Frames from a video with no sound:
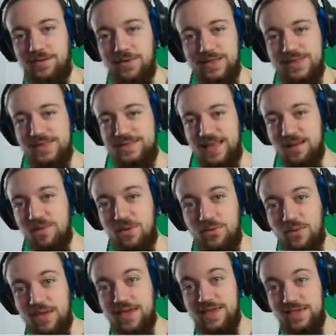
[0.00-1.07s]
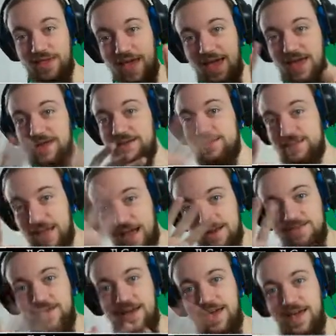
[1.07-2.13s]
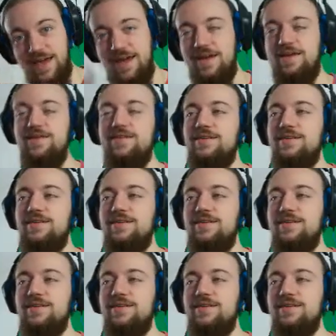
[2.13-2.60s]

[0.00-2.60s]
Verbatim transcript: quindi siamo qui, yeah, salve!